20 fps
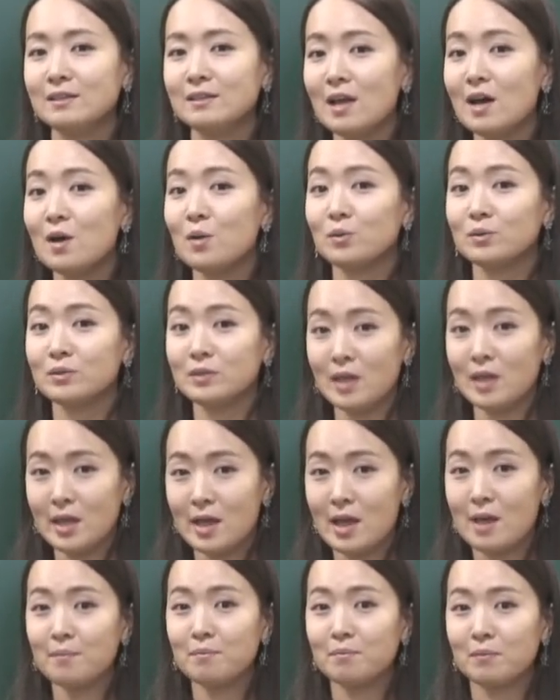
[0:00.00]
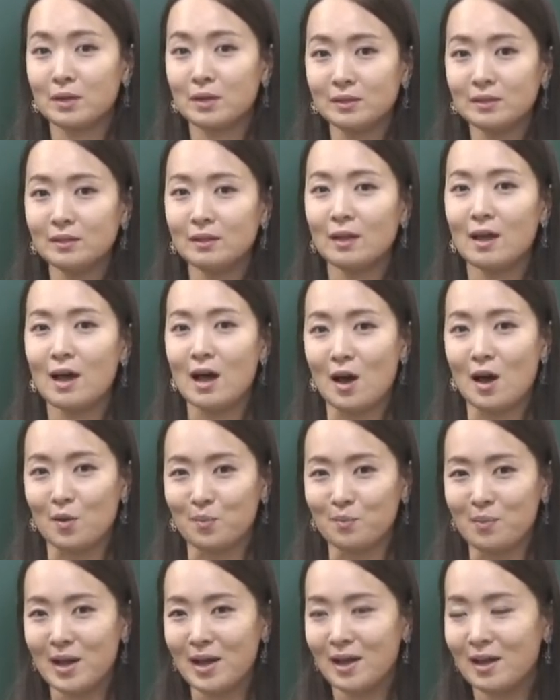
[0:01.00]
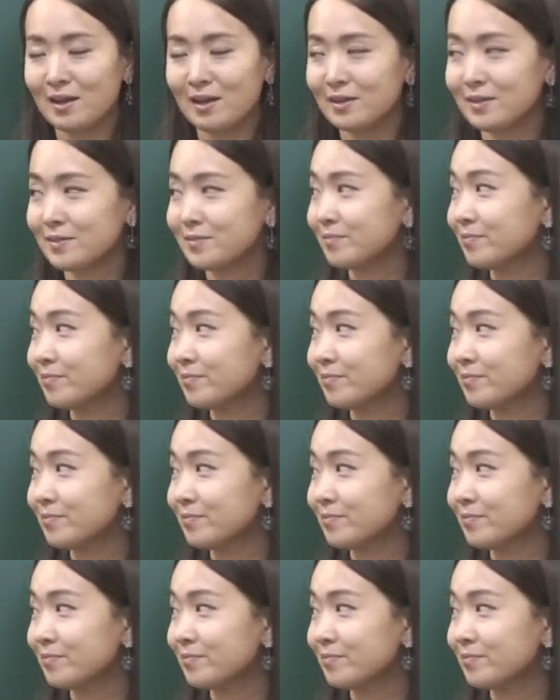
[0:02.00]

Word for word: 到天安门好吗